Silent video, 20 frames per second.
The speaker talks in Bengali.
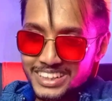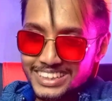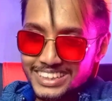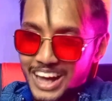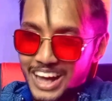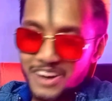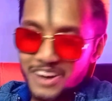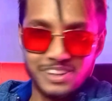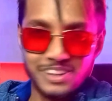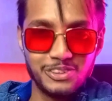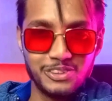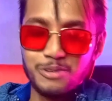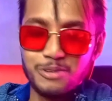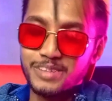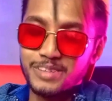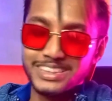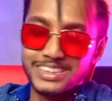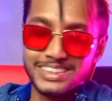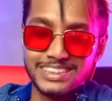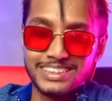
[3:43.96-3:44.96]
না না হলে
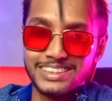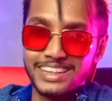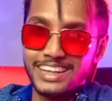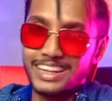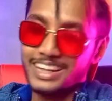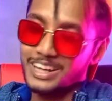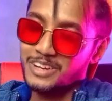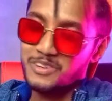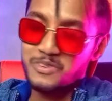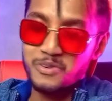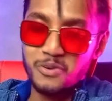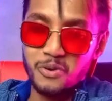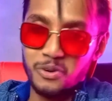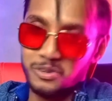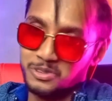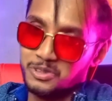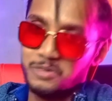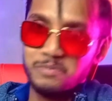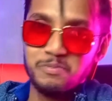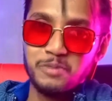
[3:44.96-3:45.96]
তোমাদের এগানো
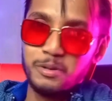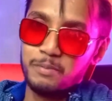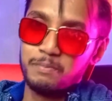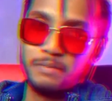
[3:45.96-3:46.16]
অসম্ভব